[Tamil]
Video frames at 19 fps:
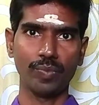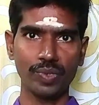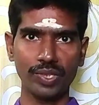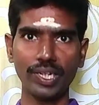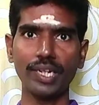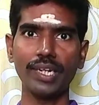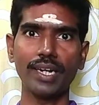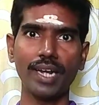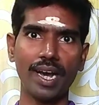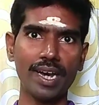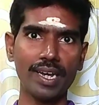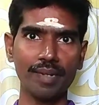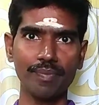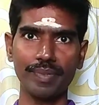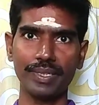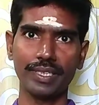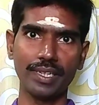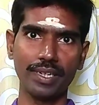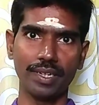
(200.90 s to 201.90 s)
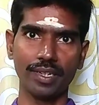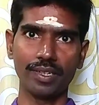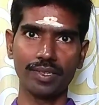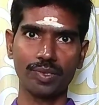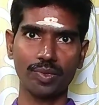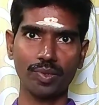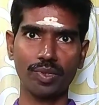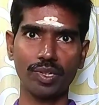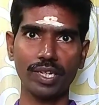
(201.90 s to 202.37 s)
முதலில் ஆரம்பத்தில்
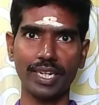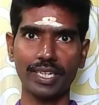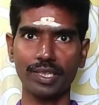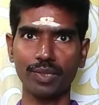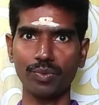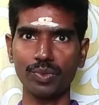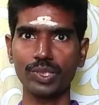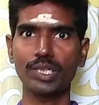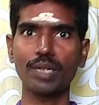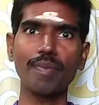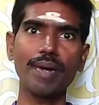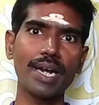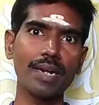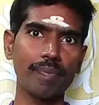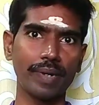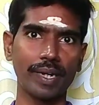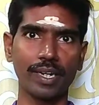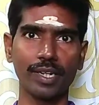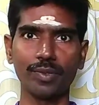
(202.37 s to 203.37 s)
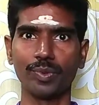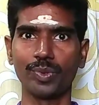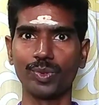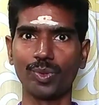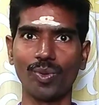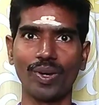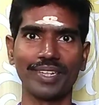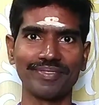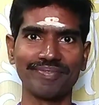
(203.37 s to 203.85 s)
சுக்கரன் அந்த உச்சமான பலனை
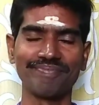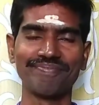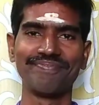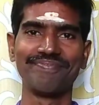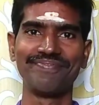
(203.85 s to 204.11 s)
கொடுத்துருவார்